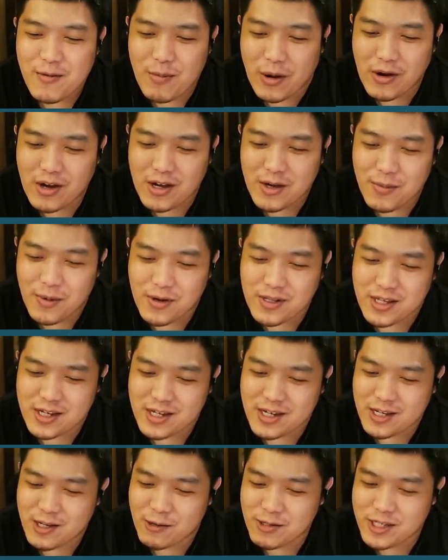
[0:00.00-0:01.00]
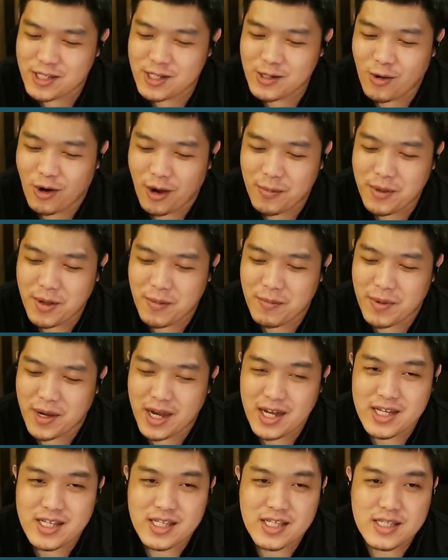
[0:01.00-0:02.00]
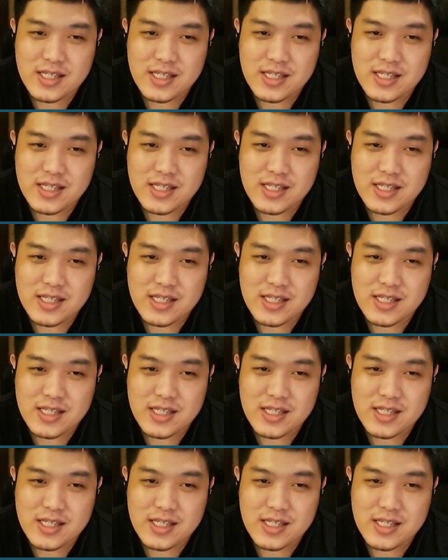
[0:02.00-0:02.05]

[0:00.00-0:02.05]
宝可梦的游戏画面吧？